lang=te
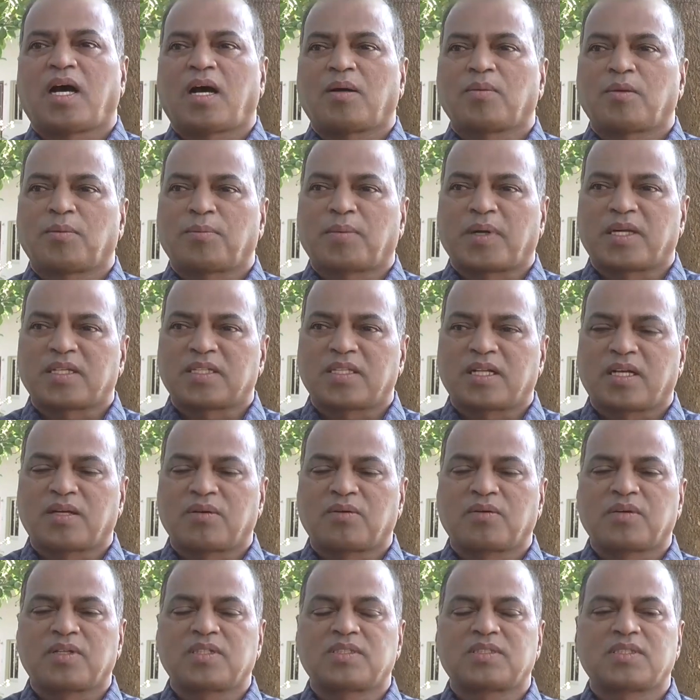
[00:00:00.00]
ఆమె
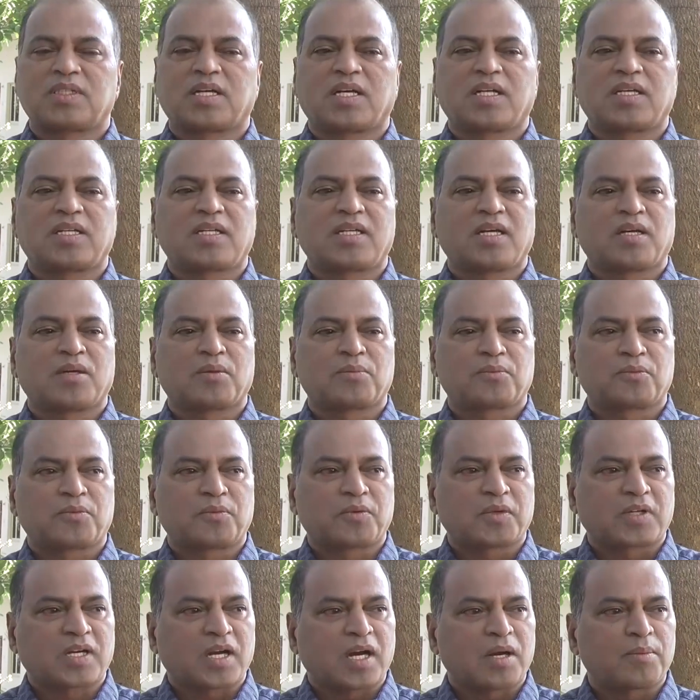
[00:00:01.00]
పనితనం గురించి కానీ
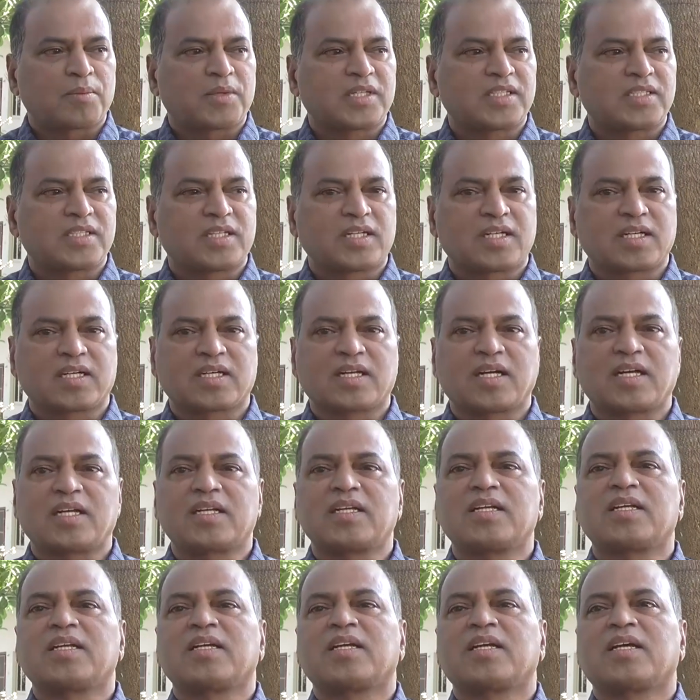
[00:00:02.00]
ఆమె కామెంట్ చేయడం
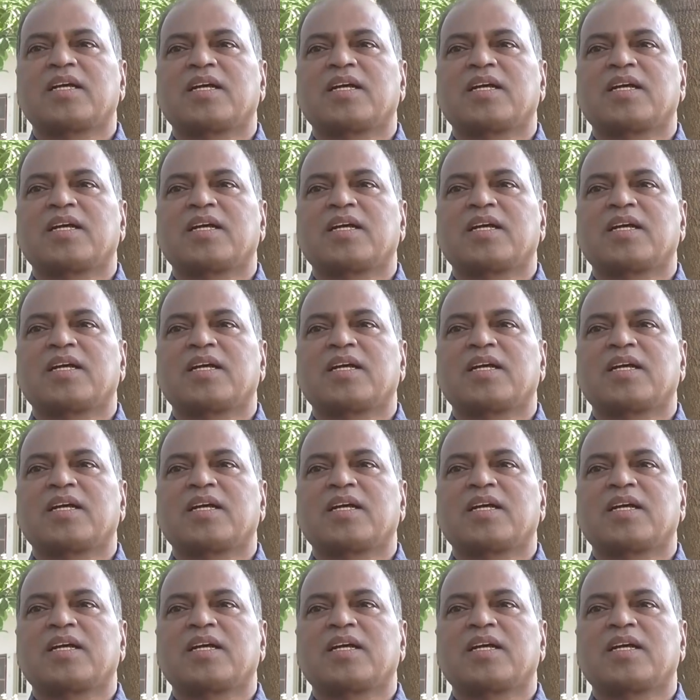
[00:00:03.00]
కానీ